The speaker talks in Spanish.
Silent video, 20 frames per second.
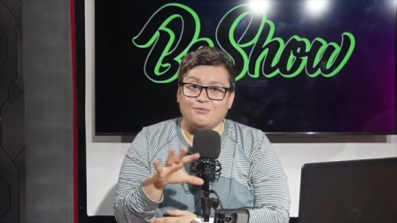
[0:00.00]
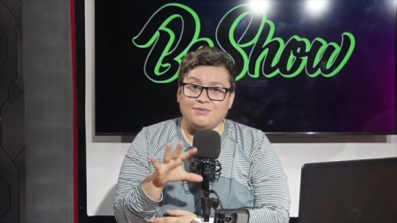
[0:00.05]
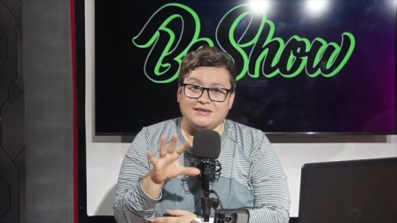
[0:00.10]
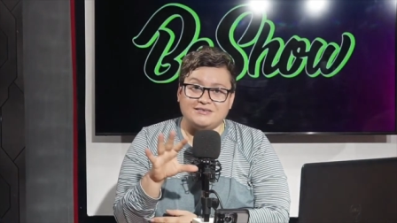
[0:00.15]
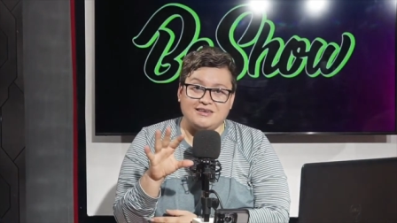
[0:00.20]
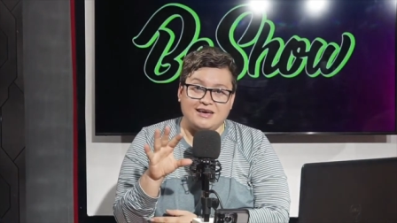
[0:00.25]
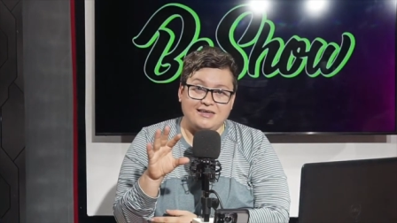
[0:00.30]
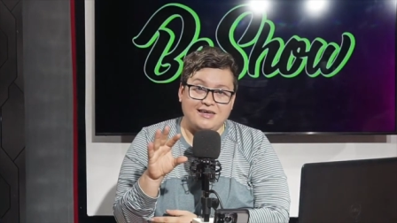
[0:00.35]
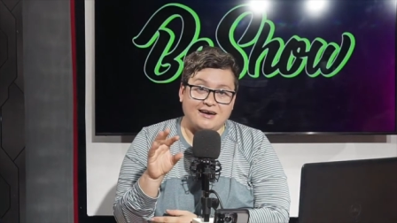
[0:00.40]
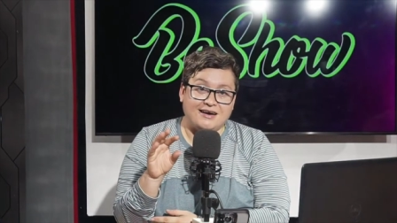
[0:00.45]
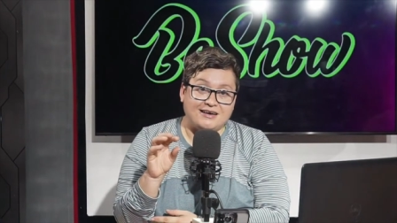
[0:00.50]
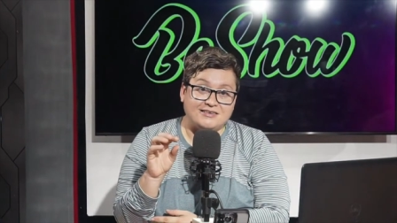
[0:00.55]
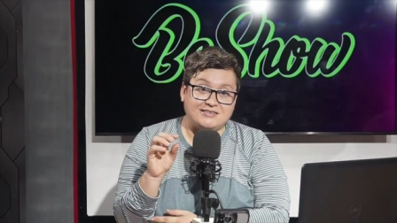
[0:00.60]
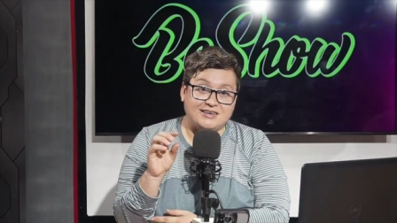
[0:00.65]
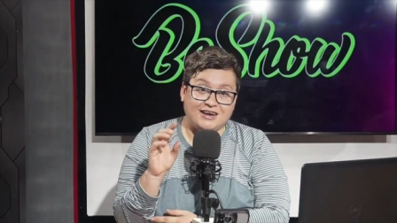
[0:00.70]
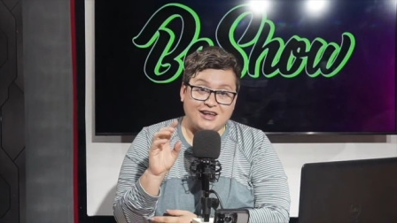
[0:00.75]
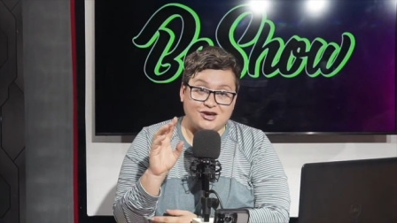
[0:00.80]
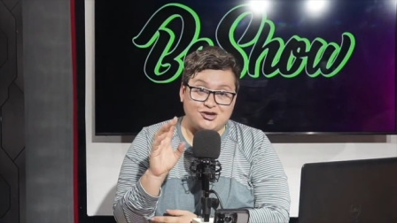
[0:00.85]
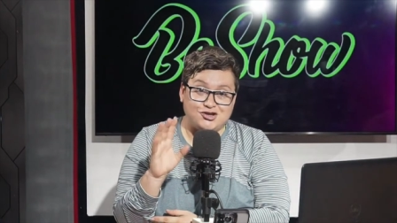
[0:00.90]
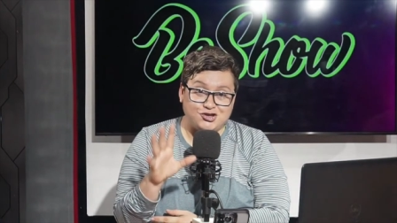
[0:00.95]
de
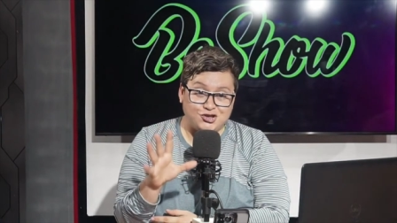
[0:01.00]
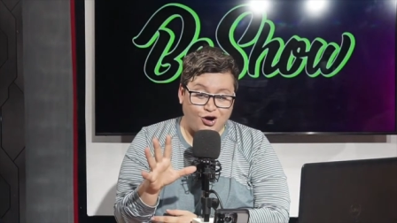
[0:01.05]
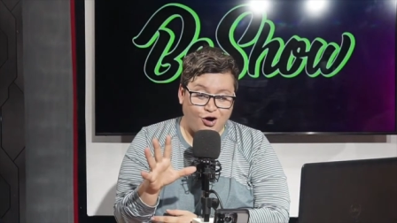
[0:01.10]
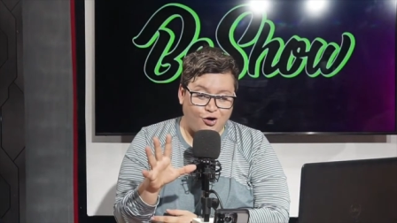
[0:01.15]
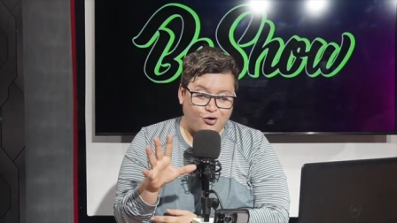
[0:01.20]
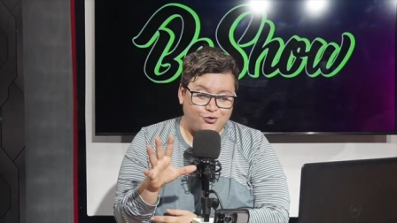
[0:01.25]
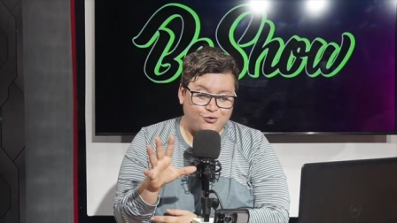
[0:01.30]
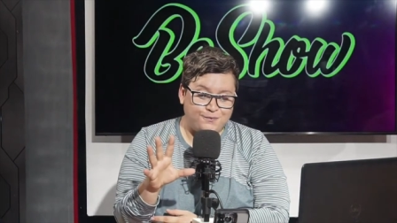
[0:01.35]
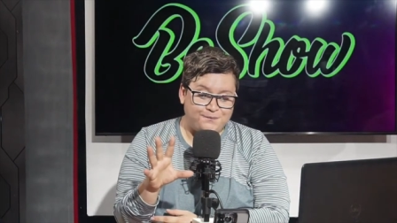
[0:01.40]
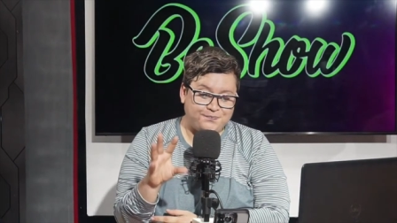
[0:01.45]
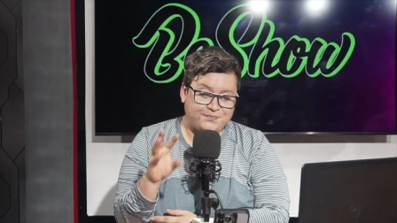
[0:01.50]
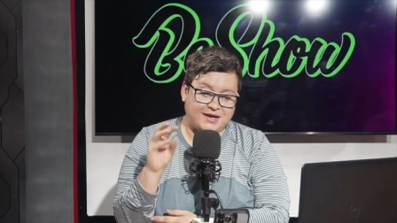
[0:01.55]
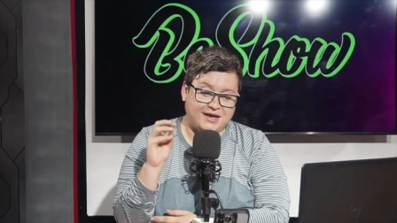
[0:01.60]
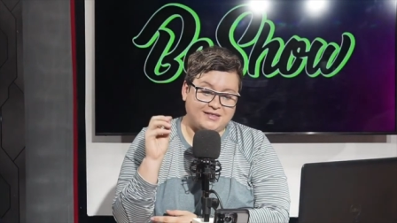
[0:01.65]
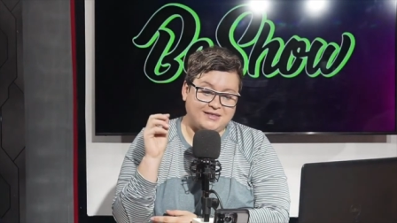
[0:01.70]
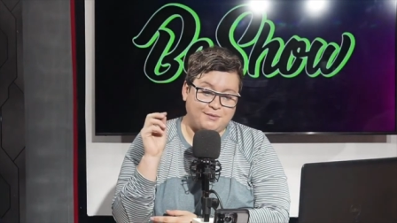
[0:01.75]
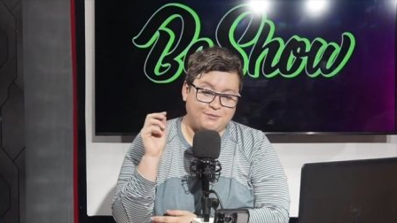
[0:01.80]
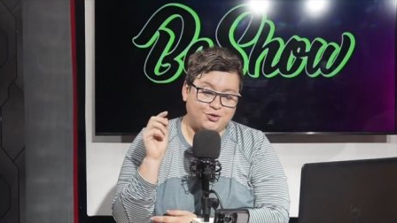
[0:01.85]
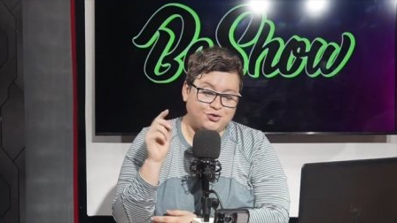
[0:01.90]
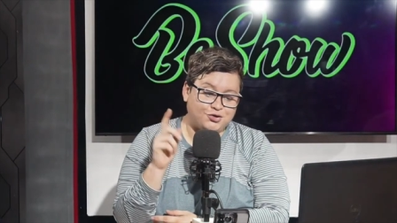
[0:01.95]
Cáceres Show, que
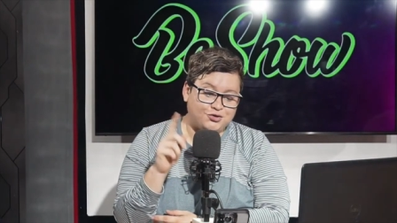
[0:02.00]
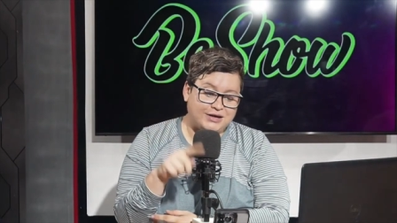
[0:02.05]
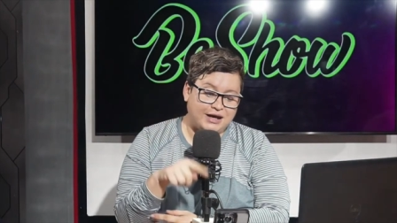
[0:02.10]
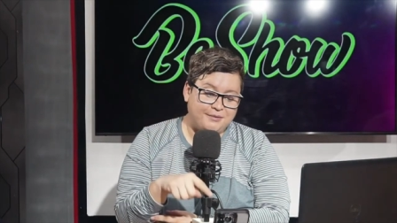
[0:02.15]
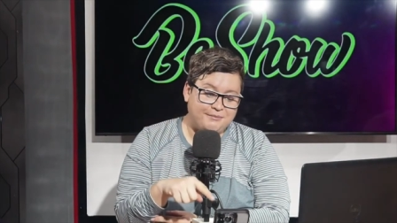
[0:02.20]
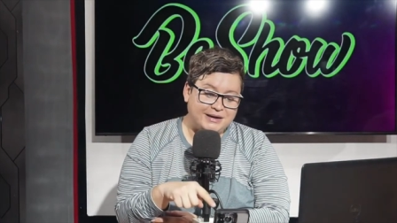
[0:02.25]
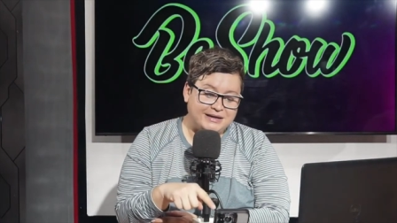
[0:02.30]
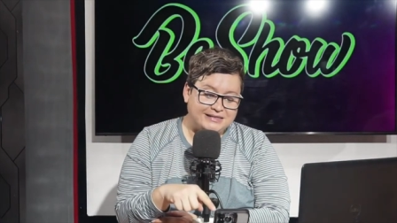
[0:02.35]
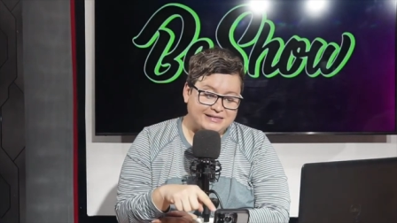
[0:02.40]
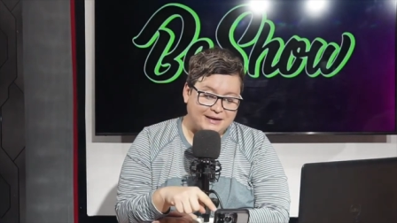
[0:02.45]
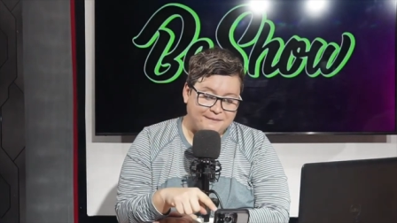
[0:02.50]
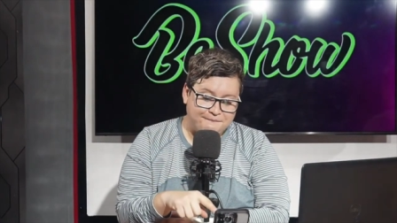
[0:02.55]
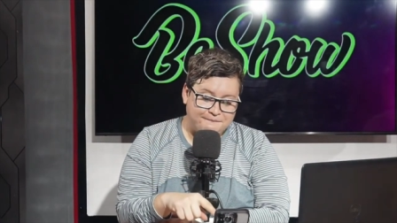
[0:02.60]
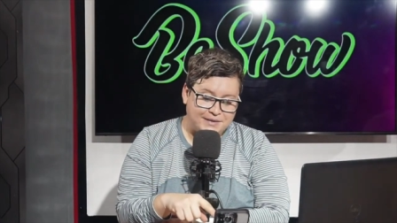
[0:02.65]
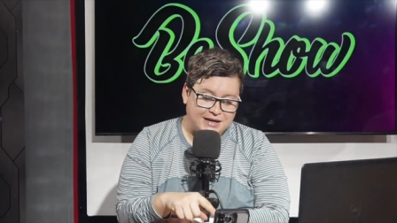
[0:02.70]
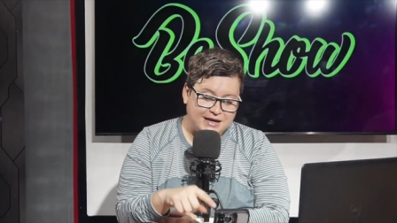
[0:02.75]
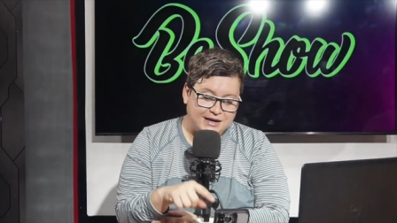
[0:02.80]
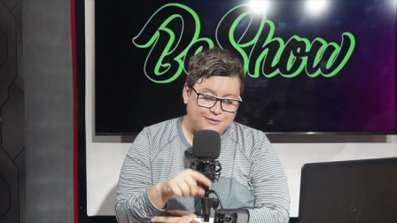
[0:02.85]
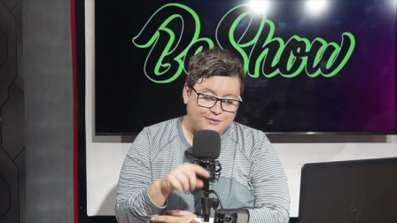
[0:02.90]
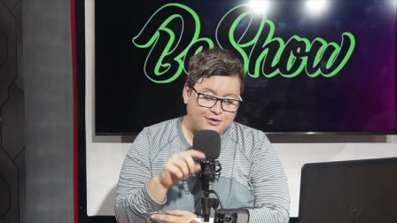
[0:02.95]
estamos totalmente en
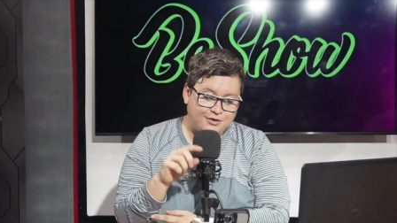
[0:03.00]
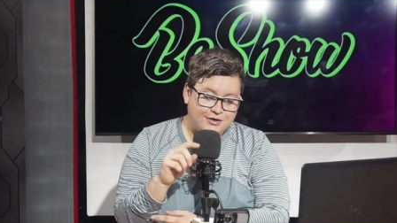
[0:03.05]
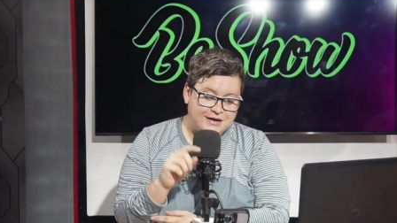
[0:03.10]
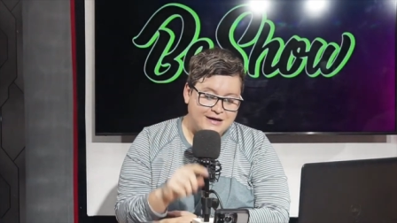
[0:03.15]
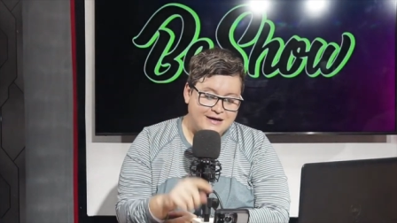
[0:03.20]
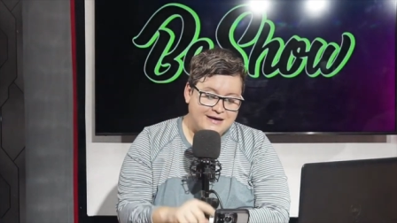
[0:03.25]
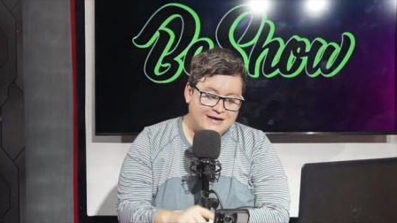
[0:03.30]
vivo.